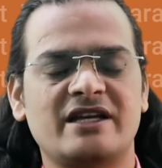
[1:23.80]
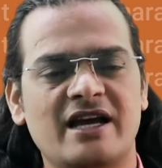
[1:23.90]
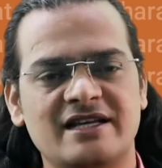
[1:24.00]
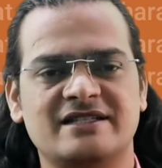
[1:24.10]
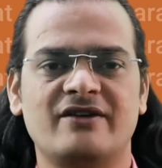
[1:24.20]
करते
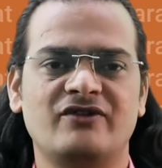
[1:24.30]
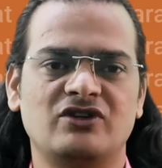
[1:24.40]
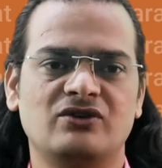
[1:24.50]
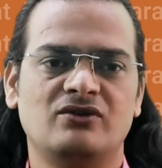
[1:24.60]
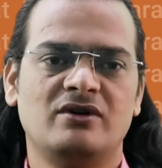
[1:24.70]
हैं आज का
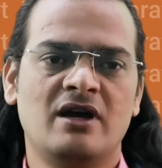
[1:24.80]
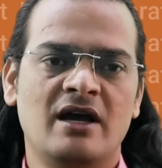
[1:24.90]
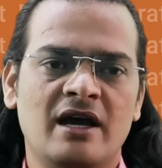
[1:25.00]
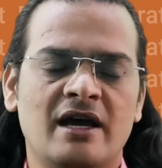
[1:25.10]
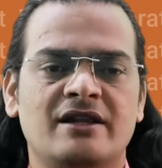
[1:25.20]
वीडियो
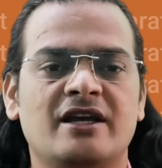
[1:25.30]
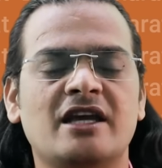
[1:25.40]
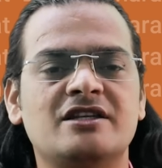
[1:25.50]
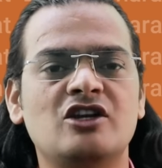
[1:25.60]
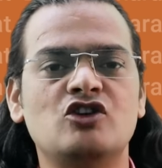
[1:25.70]

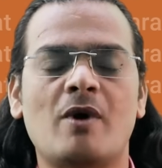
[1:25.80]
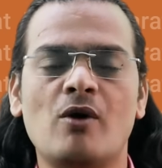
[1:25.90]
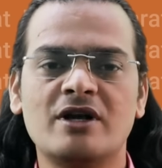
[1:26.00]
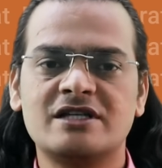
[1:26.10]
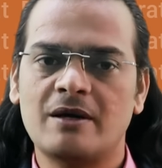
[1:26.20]
देखिए जिन
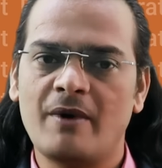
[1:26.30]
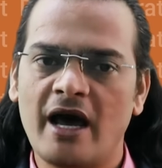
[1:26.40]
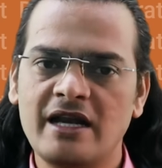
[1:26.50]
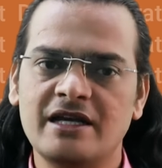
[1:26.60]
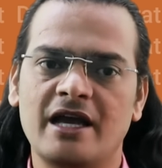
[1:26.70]
युवाओं का
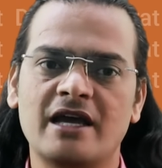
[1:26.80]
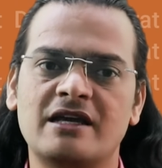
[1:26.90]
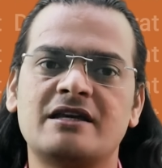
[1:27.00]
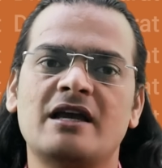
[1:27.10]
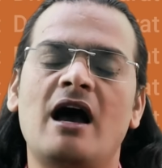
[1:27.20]
सवाल यह है
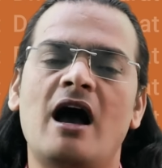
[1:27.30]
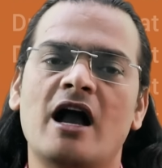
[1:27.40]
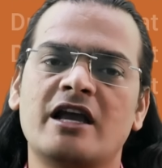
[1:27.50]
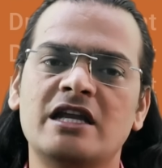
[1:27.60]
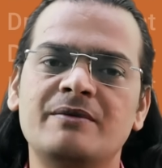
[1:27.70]
कि क्या
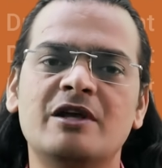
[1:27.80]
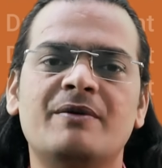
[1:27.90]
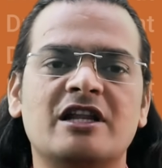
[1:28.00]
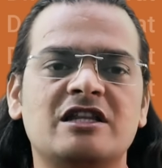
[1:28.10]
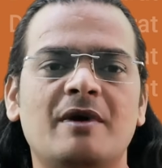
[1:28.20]

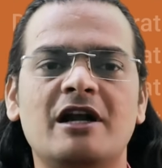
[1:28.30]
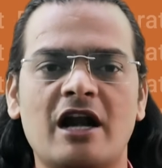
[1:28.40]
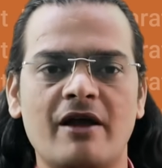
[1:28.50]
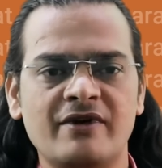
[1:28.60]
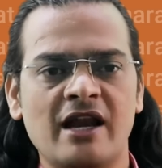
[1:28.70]
अग्निवीर भर्ती में
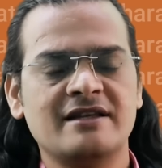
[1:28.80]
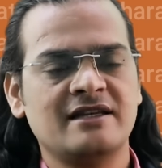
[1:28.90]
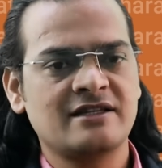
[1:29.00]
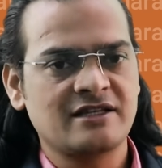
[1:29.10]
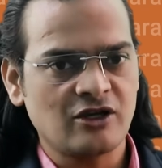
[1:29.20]
ड्राइविंग
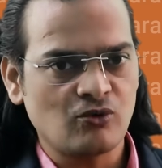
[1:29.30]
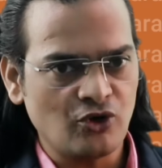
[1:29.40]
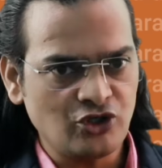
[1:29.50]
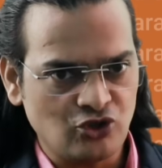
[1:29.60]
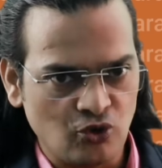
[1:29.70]
लाइसेंस से
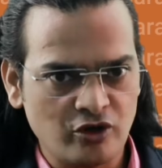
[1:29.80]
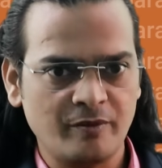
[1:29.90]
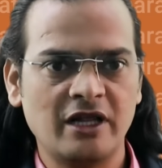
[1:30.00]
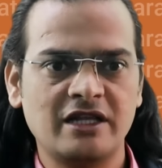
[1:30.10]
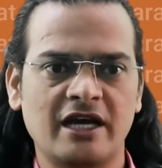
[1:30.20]
कोई छूट
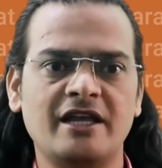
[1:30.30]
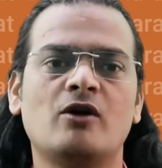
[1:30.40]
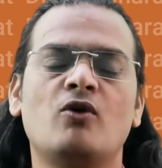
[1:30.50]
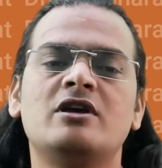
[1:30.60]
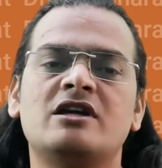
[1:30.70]
मिलती है
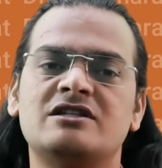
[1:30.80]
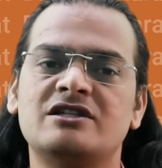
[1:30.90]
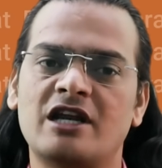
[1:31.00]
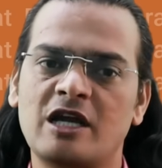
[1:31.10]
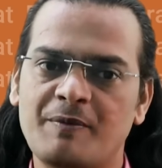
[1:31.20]
या कोई
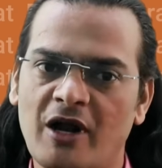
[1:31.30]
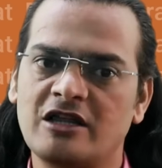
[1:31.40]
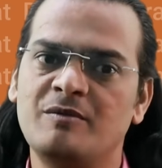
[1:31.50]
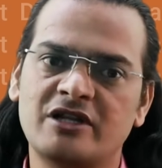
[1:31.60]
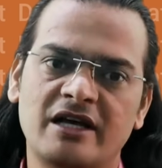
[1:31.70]
किसी तरह की
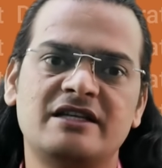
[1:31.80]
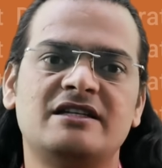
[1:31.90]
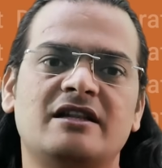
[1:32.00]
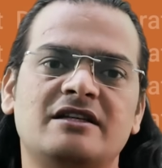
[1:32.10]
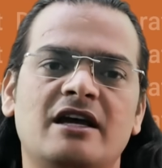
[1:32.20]
प्राथमिकता
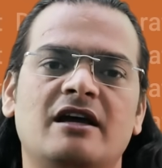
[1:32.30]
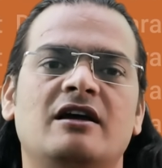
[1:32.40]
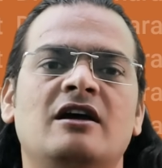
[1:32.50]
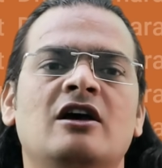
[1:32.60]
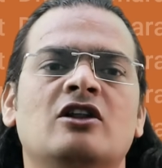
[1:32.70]
दी जाती है
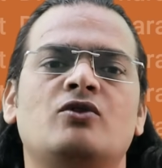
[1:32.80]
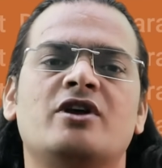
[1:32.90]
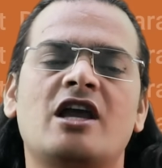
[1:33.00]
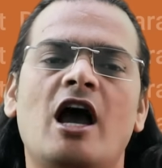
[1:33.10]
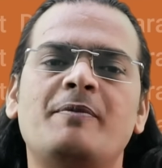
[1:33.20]
तो
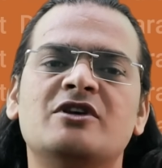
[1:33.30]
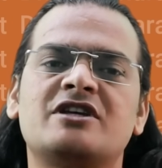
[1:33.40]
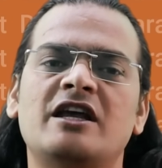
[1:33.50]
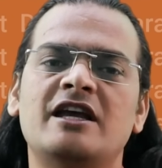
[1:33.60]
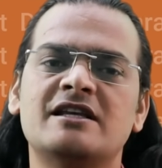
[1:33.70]
देखिए आप
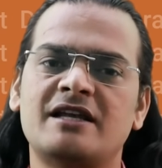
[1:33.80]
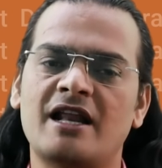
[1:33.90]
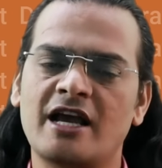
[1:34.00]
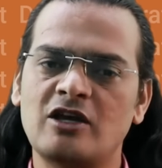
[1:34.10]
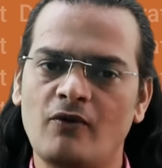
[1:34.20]
इसके लिए
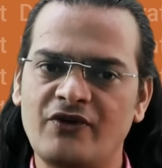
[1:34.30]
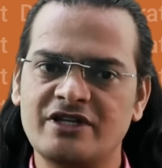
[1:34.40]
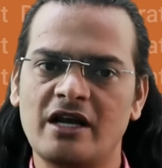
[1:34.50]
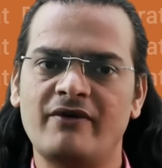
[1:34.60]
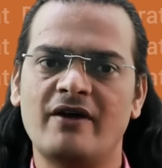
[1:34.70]
सेना की ऑफिशियल